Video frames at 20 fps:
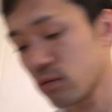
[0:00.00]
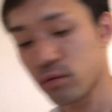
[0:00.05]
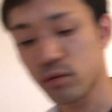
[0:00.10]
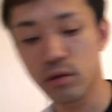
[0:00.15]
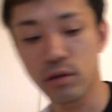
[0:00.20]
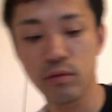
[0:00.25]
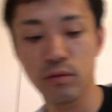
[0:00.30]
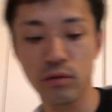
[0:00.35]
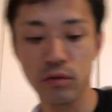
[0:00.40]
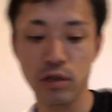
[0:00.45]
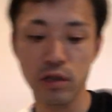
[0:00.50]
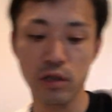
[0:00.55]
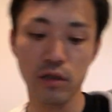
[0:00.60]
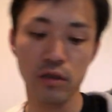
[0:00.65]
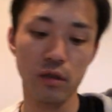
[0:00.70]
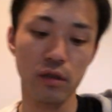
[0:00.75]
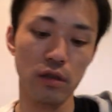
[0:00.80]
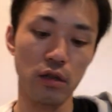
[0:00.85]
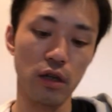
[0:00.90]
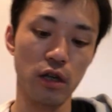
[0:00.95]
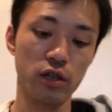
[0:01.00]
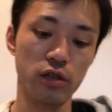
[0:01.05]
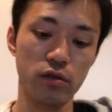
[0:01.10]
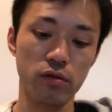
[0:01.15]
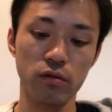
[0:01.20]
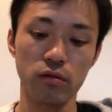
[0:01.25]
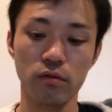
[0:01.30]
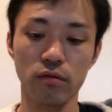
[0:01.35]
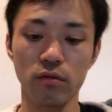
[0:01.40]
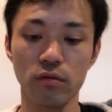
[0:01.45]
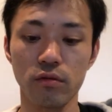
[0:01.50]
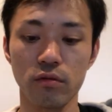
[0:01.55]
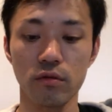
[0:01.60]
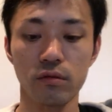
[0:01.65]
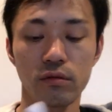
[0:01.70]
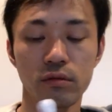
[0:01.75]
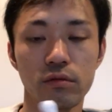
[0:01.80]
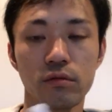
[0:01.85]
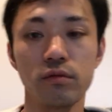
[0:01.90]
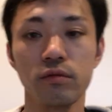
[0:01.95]
自分の人生で足をこ
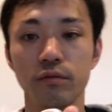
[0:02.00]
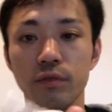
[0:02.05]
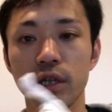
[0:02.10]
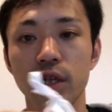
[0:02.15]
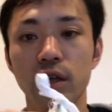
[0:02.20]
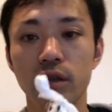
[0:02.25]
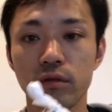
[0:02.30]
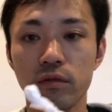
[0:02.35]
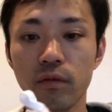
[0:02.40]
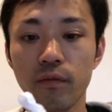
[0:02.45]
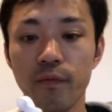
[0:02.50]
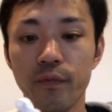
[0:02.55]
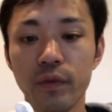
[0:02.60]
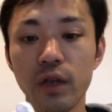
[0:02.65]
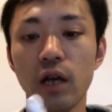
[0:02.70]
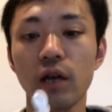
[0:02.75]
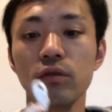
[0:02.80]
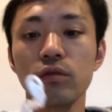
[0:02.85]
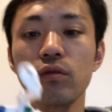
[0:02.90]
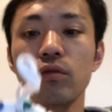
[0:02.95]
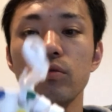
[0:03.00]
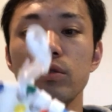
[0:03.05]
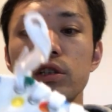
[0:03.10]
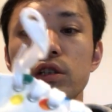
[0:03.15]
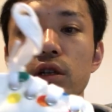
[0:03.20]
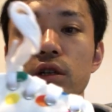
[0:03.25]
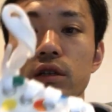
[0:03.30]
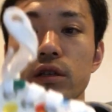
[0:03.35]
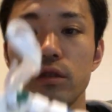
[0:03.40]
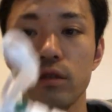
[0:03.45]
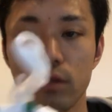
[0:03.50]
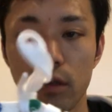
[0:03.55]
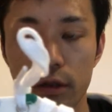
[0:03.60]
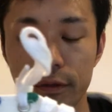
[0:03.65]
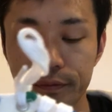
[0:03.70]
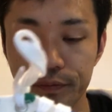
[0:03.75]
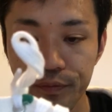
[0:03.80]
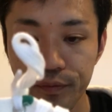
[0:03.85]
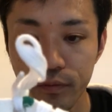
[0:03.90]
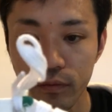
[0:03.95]
う踏み入れるとであとこちらですね
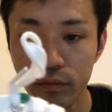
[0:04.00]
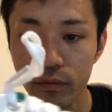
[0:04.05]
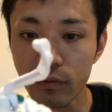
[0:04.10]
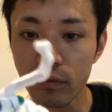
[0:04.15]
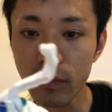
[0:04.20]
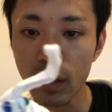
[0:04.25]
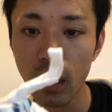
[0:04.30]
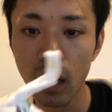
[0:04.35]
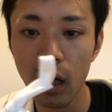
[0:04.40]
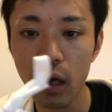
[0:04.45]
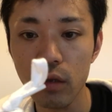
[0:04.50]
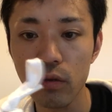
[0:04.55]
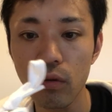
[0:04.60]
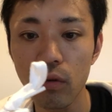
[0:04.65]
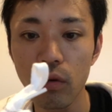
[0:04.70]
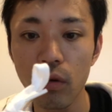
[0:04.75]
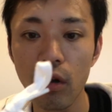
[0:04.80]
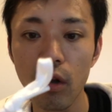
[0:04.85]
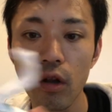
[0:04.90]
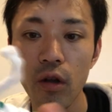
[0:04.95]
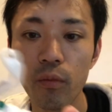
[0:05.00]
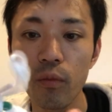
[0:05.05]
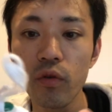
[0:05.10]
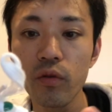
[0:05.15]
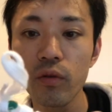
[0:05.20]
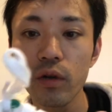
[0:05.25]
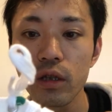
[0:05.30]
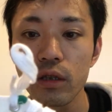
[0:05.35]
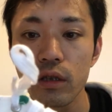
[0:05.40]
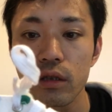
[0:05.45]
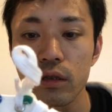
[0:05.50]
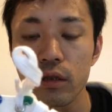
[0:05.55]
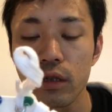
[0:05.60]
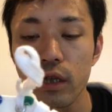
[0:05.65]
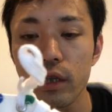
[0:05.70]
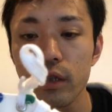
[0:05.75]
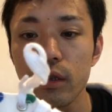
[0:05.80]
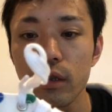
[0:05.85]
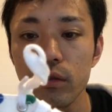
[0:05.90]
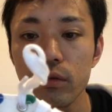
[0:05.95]
あの僕は
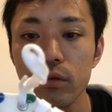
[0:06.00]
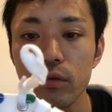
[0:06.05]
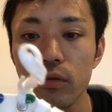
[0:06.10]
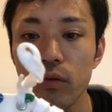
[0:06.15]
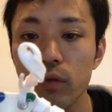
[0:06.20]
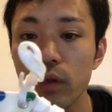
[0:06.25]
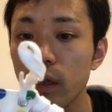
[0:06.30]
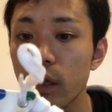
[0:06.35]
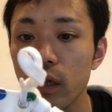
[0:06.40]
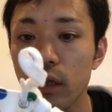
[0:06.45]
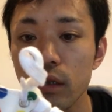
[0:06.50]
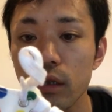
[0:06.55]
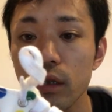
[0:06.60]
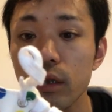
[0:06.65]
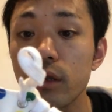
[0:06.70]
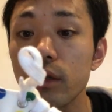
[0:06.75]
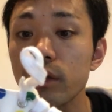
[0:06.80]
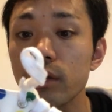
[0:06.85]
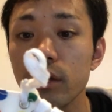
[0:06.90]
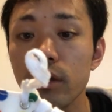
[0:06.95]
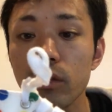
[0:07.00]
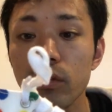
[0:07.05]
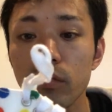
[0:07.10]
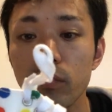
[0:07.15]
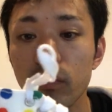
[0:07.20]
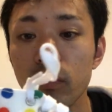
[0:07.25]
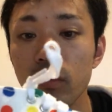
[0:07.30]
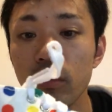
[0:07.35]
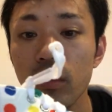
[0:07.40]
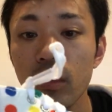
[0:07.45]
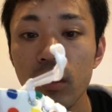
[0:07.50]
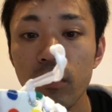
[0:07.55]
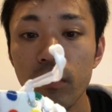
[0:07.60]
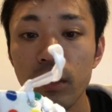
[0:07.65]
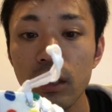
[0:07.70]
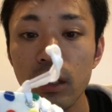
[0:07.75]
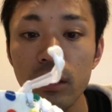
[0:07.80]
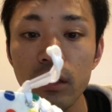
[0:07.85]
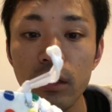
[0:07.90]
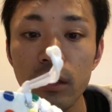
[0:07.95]
成田空港で買ったんですけども、ま
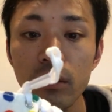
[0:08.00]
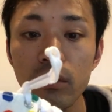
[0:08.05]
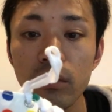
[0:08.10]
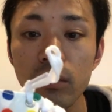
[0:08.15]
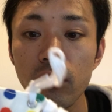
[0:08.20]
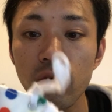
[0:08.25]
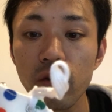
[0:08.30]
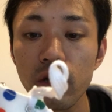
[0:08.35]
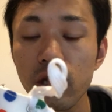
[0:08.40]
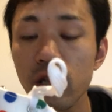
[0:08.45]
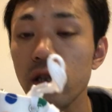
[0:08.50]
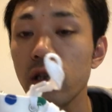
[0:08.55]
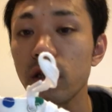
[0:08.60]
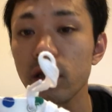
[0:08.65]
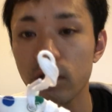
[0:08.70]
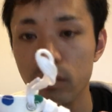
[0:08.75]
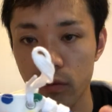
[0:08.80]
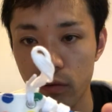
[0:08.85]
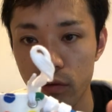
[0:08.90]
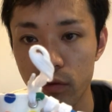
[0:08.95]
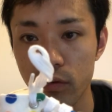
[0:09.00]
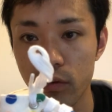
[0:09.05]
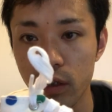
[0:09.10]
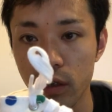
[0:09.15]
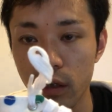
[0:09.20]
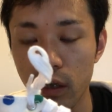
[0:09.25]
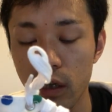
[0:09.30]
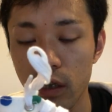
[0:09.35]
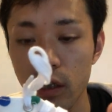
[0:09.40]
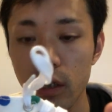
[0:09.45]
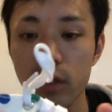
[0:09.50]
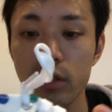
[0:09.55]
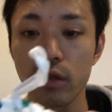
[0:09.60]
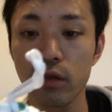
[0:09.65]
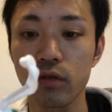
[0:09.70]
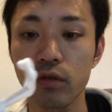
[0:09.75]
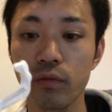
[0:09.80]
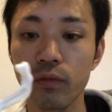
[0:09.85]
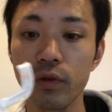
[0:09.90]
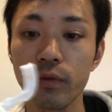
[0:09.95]
あ、成田空港行けないという方いらっしゃ
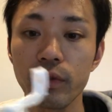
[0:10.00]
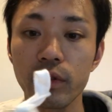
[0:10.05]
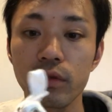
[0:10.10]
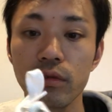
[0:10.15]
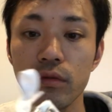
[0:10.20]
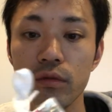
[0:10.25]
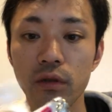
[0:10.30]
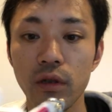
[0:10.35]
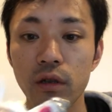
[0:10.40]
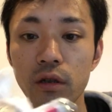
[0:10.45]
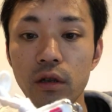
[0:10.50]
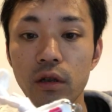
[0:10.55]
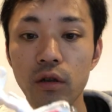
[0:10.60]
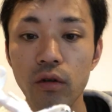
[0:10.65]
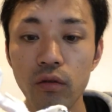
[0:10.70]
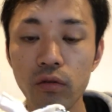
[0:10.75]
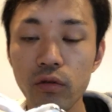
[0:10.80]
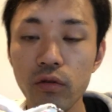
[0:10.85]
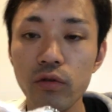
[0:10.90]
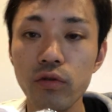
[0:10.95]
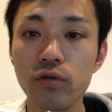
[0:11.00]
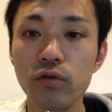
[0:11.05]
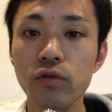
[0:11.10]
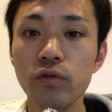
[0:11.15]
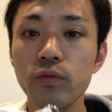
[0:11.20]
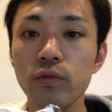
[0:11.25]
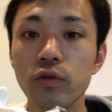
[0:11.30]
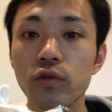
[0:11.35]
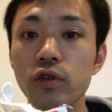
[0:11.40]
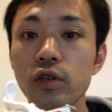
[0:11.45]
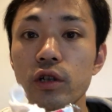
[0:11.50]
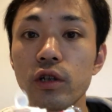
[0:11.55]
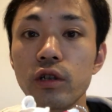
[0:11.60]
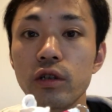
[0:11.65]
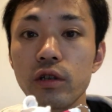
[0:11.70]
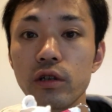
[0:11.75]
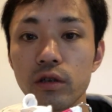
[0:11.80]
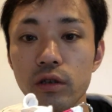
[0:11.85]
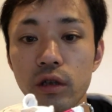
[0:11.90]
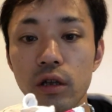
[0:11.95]
ると思いますのでこの YouTube の下に
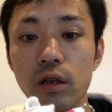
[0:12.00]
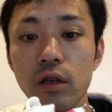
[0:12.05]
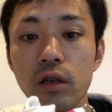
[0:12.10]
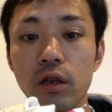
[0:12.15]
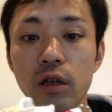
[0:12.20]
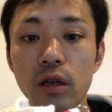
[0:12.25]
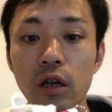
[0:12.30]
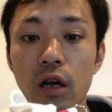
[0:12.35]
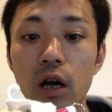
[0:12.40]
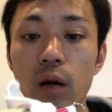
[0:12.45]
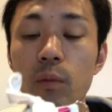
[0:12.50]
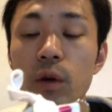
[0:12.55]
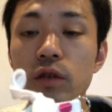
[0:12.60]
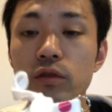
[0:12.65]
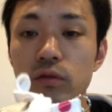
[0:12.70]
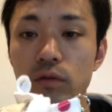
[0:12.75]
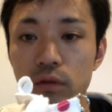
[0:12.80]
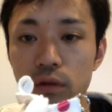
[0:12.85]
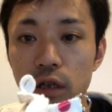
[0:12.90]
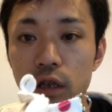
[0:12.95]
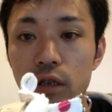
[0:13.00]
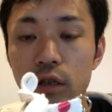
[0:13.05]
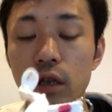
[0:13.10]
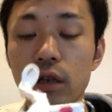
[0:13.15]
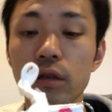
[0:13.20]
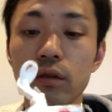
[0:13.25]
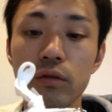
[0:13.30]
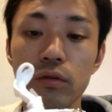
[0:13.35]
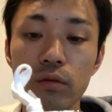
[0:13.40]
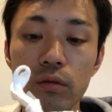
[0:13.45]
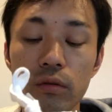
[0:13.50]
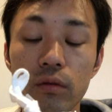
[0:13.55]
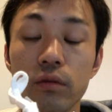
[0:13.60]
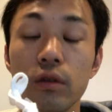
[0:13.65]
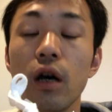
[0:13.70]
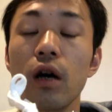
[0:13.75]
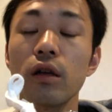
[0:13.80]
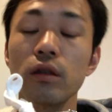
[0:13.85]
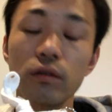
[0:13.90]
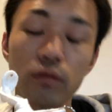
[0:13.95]
ですねアマゾンでなんと
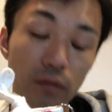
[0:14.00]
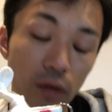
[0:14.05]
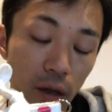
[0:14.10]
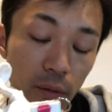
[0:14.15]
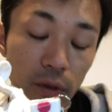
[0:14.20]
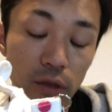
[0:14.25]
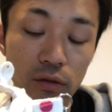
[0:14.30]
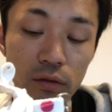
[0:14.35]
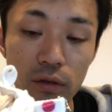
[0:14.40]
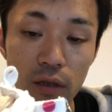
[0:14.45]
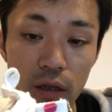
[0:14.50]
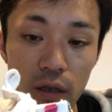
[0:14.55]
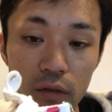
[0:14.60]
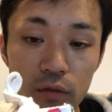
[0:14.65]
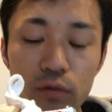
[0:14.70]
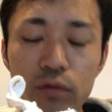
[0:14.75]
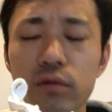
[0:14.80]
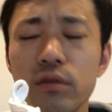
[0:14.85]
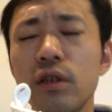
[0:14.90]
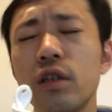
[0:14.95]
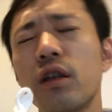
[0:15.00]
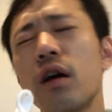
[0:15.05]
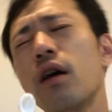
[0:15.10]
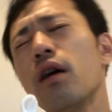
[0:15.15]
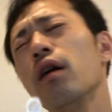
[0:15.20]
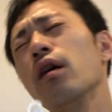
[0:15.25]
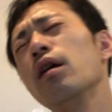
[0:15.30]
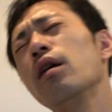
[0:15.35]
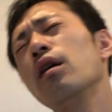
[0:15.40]
なんとアマゾンで売ってた